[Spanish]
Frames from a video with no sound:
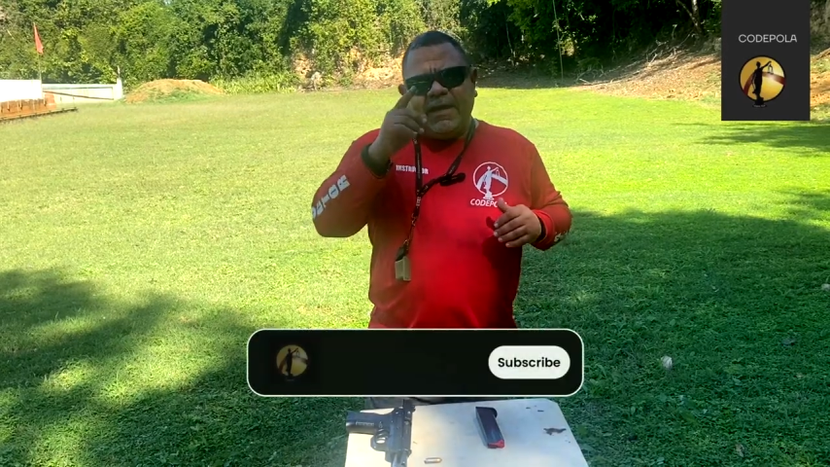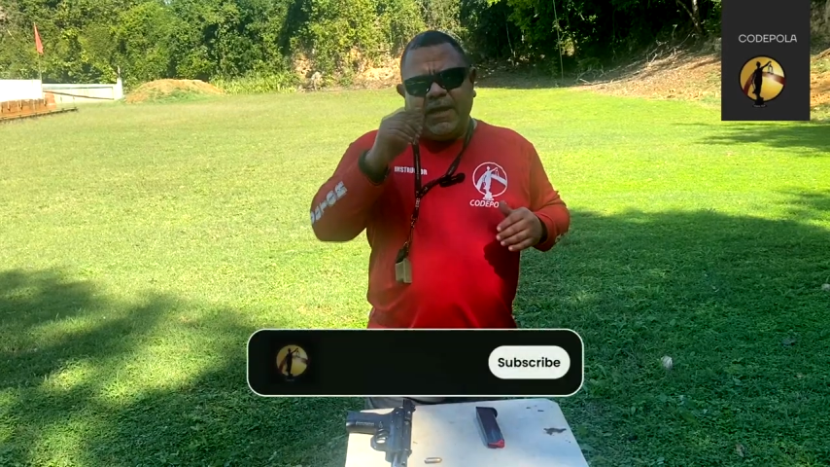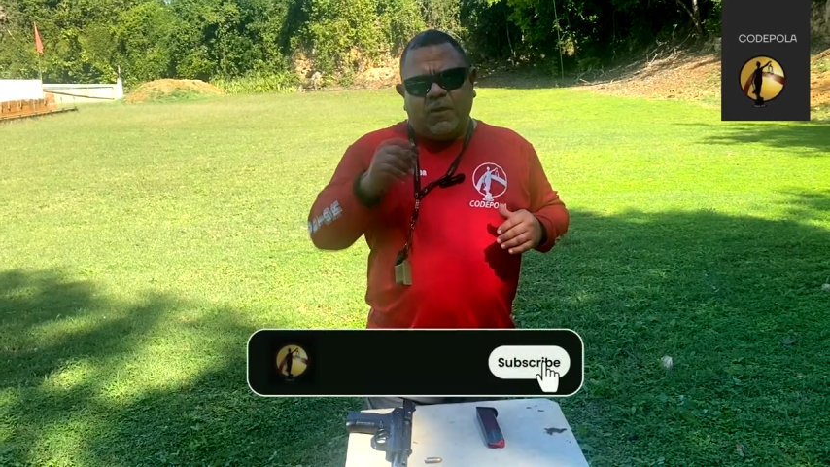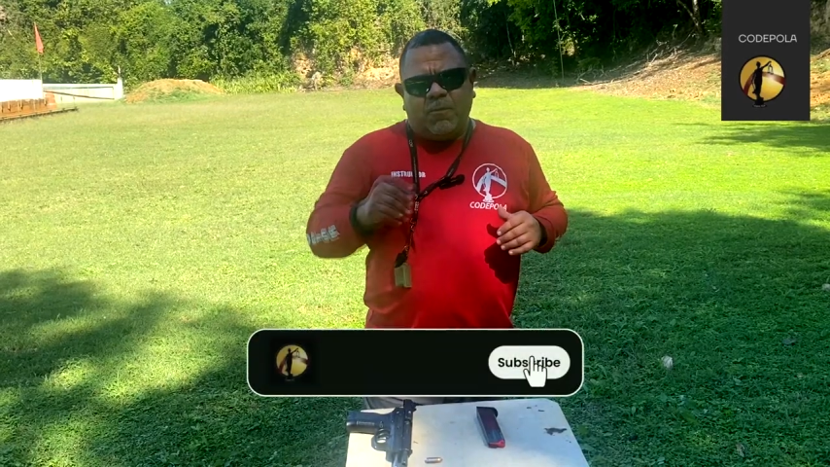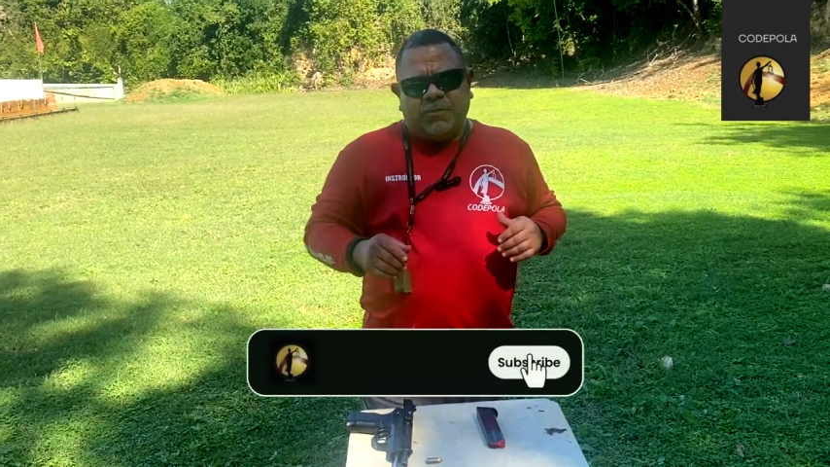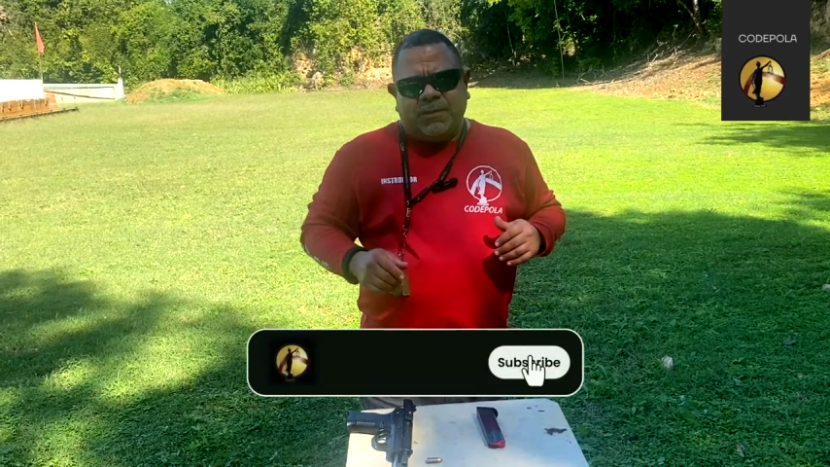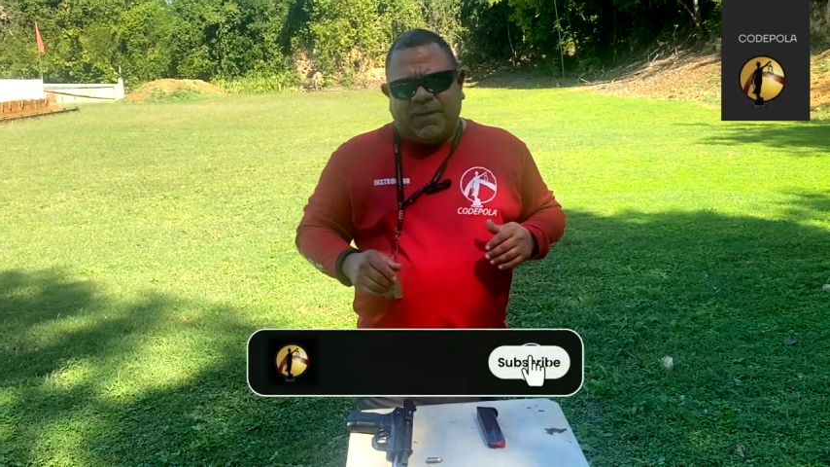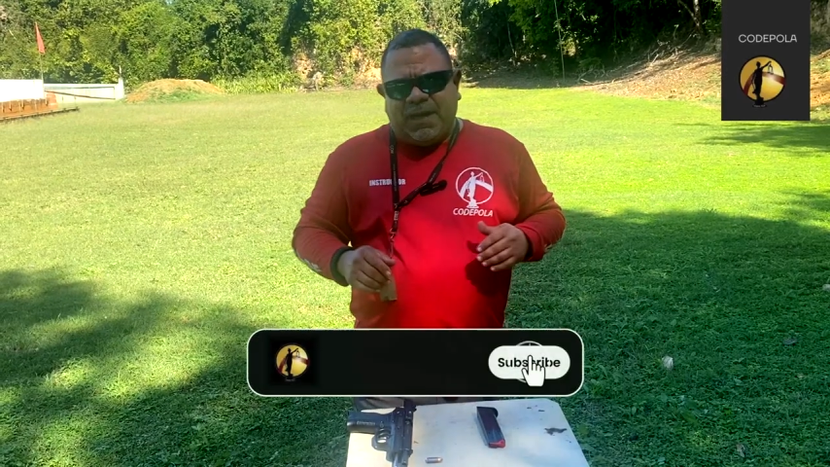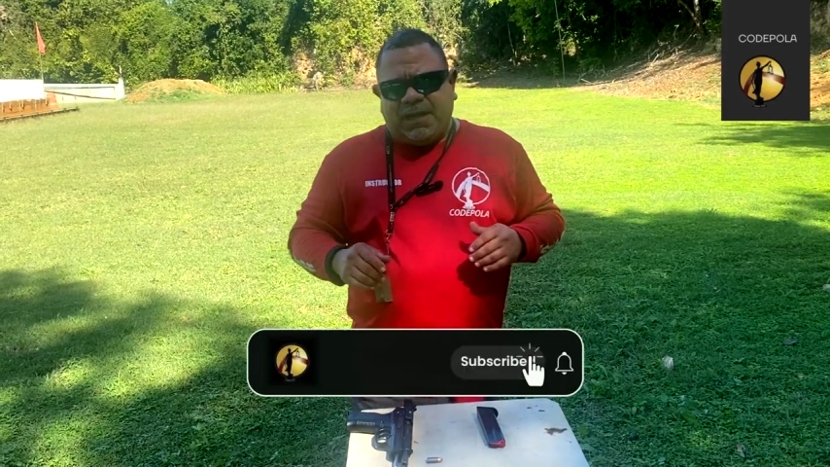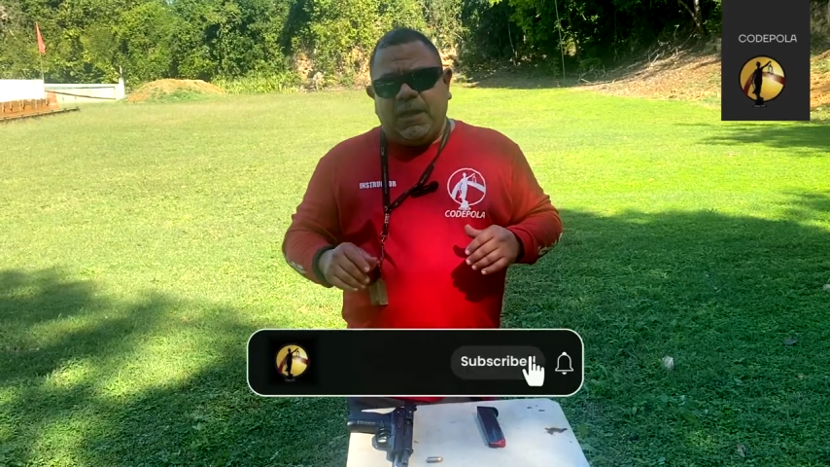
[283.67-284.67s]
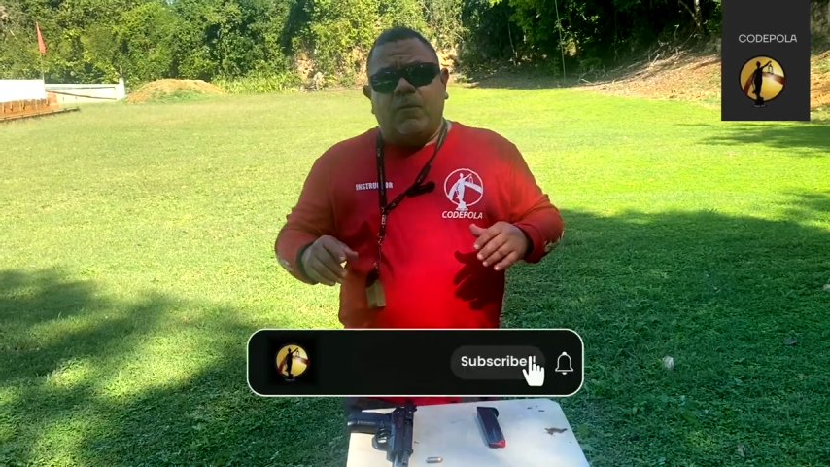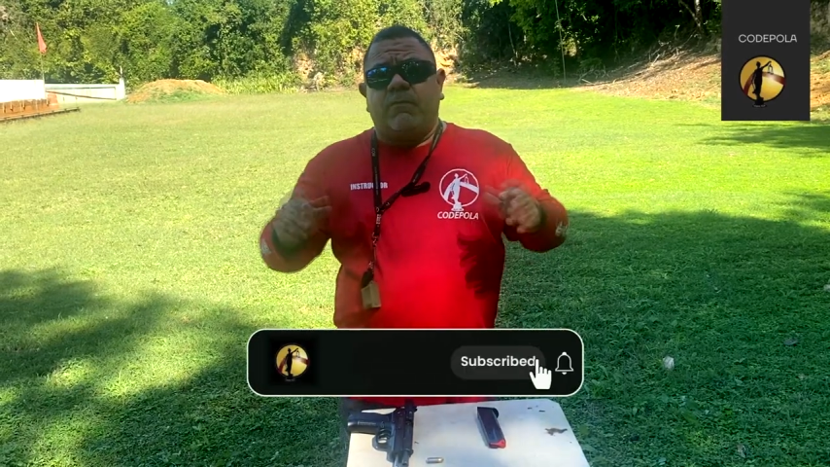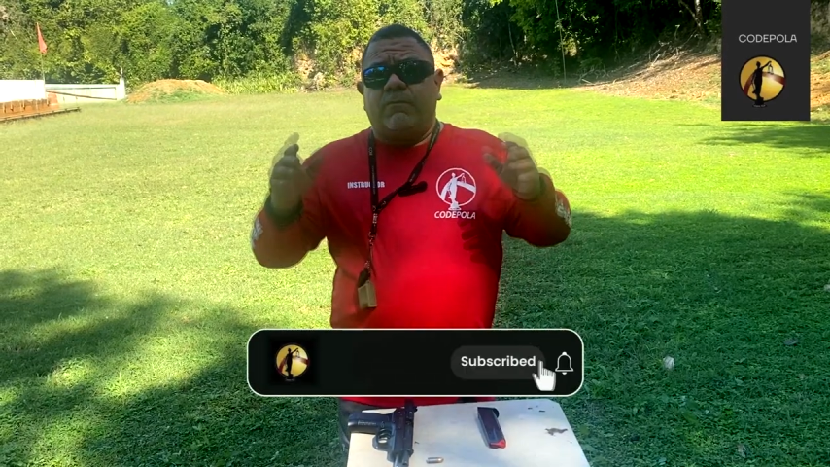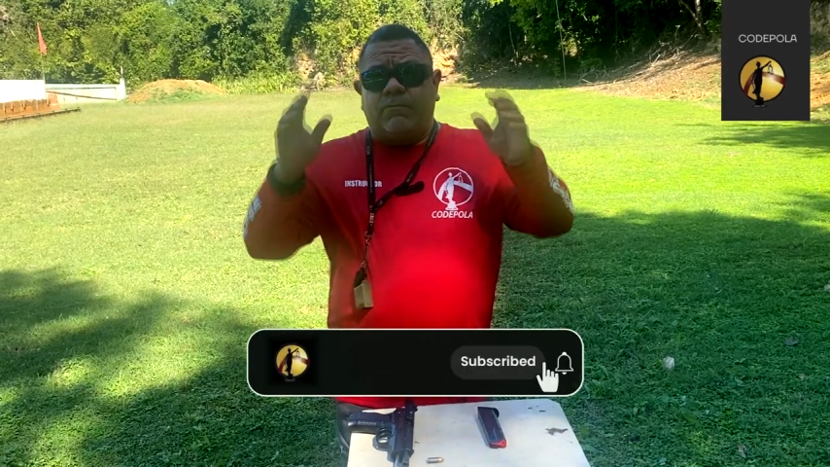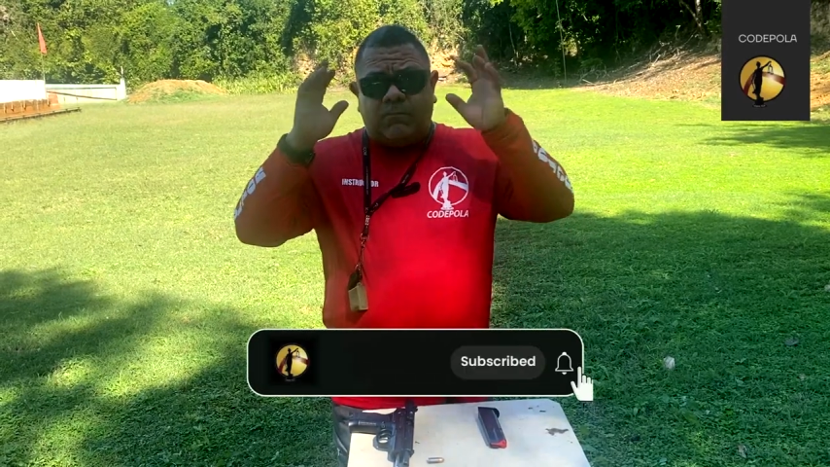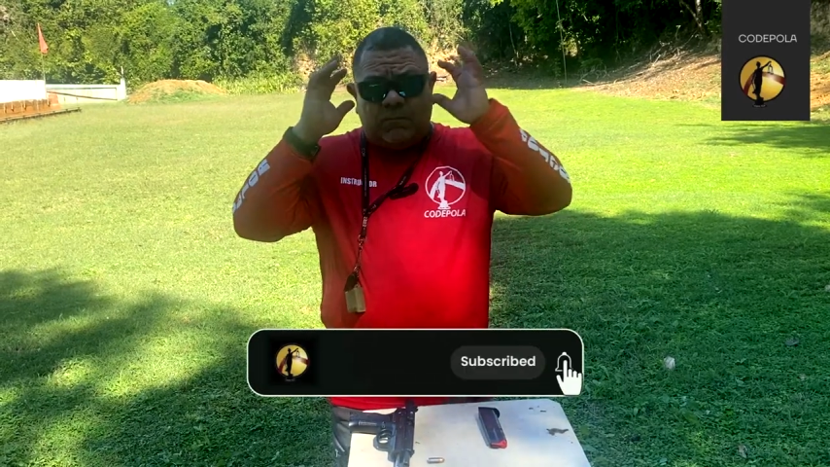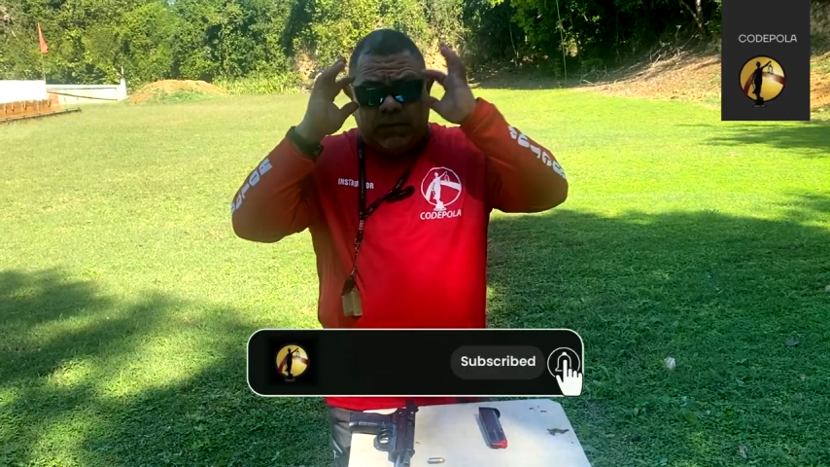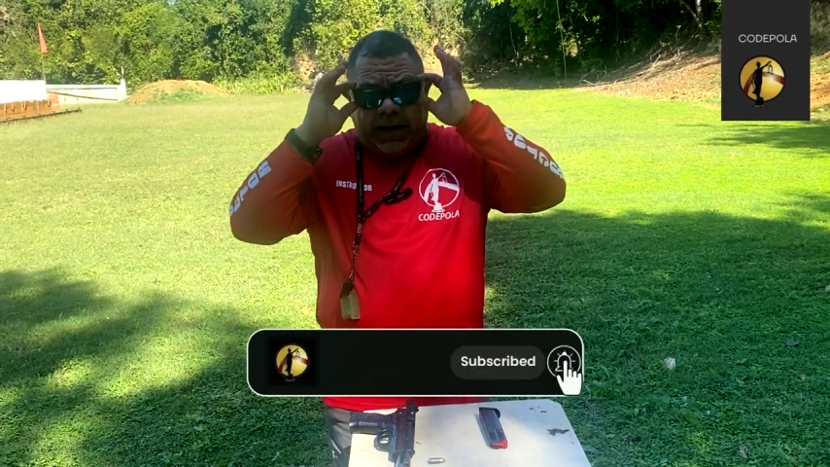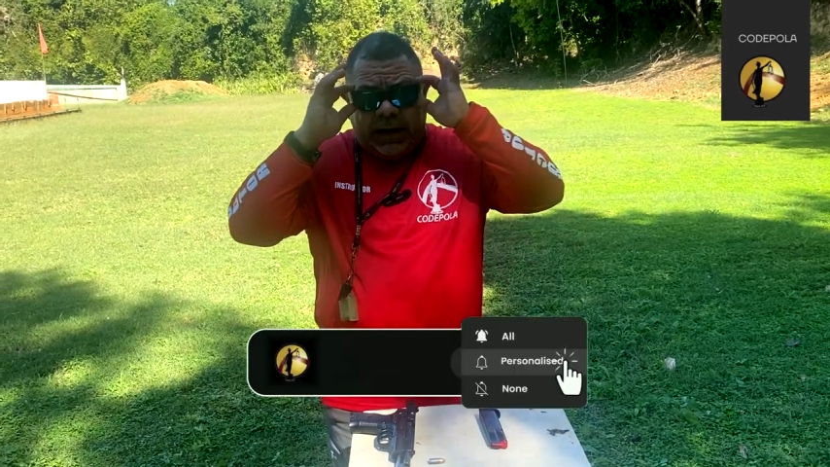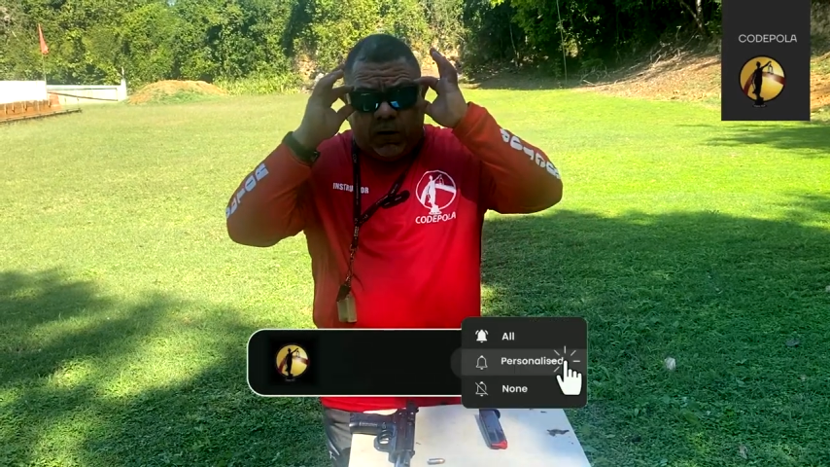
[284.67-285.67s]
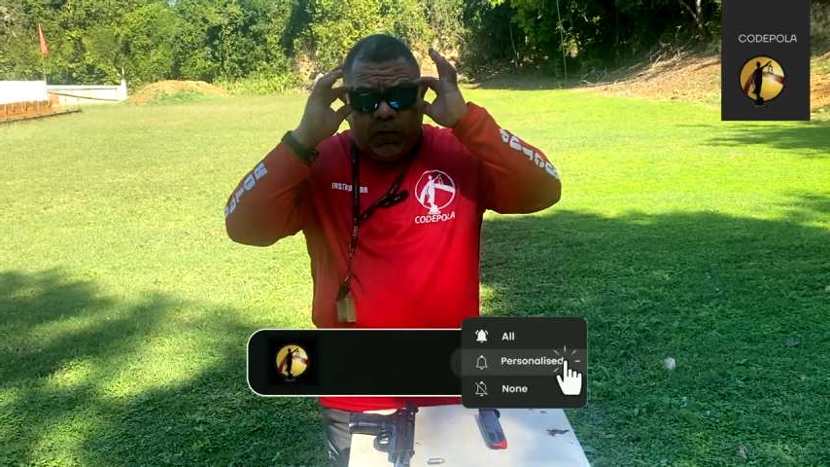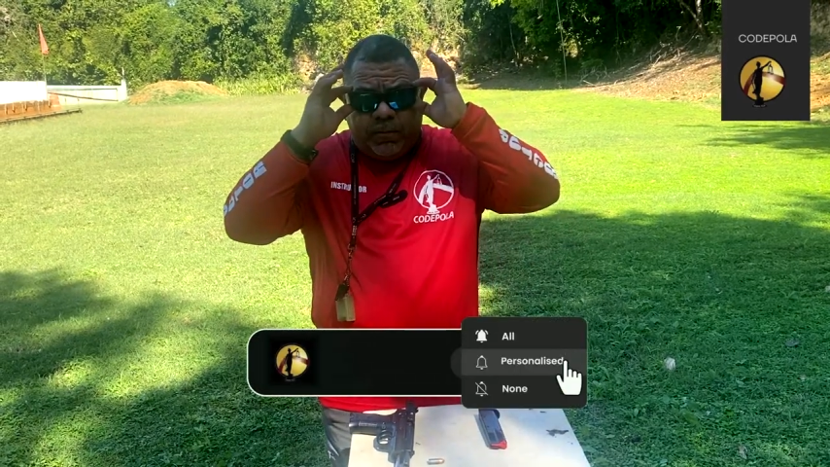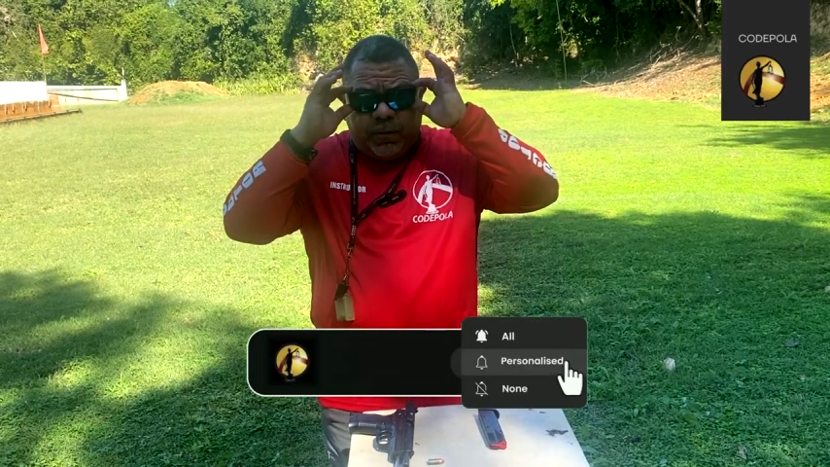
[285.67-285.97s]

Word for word: Y como siempre les digo, en el club,